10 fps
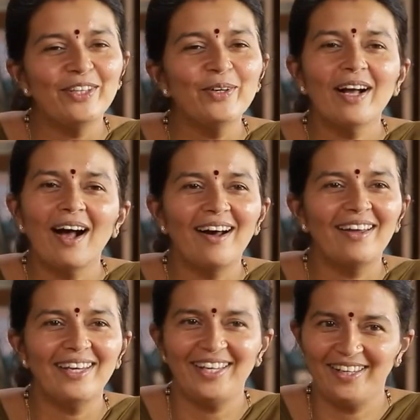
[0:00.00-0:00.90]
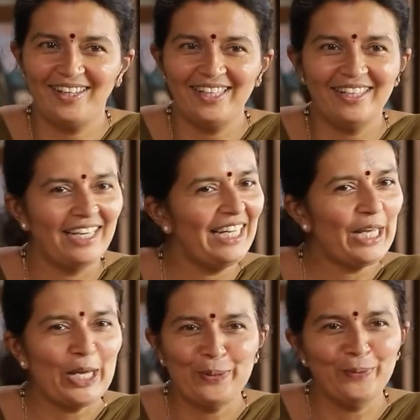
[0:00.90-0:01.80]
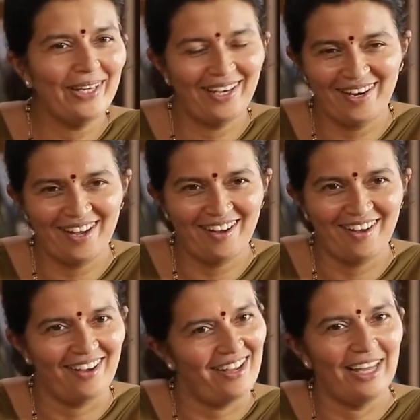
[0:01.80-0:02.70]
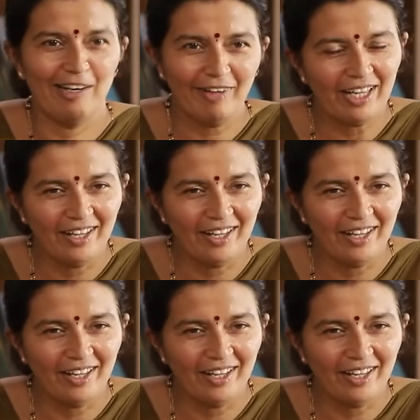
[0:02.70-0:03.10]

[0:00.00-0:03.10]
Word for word: नहीं है ये खाली है नहीं है